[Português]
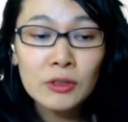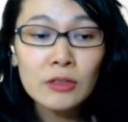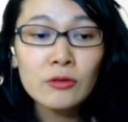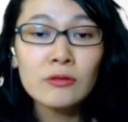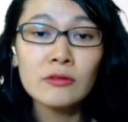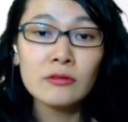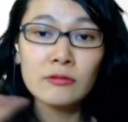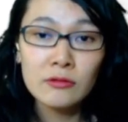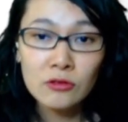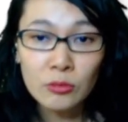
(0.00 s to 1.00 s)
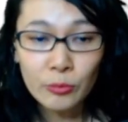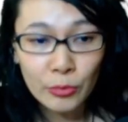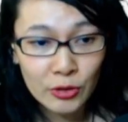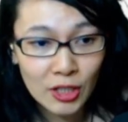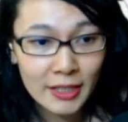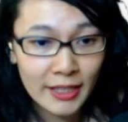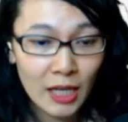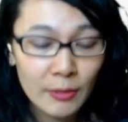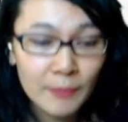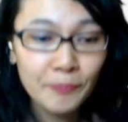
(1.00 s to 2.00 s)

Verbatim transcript: Então, como muitos já sabem,